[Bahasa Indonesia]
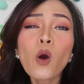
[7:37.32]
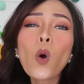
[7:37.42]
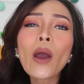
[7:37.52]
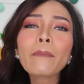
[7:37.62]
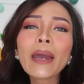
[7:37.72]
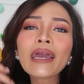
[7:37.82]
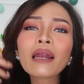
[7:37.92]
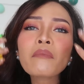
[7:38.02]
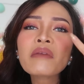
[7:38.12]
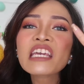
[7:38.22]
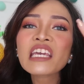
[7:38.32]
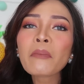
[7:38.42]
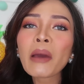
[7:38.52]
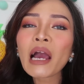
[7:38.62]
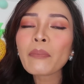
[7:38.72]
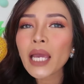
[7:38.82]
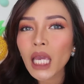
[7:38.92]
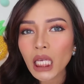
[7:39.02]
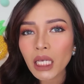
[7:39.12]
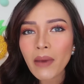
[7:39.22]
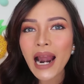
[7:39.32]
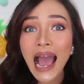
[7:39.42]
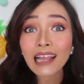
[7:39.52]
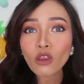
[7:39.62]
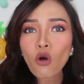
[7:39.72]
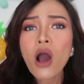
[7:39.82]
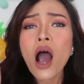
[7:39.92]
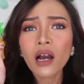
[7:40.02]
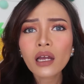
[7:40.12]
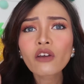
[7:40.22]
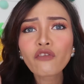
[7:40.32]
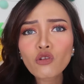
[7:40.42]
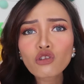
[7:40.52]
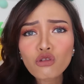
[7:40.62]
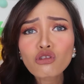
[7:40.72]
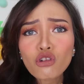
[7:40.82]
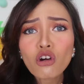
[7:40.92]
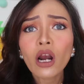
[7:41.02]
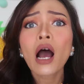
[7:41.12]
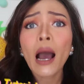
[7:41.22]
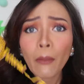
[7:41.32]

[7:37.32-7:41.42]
gue pengen bikin makeup yang kayak gimana atau nge-review jujur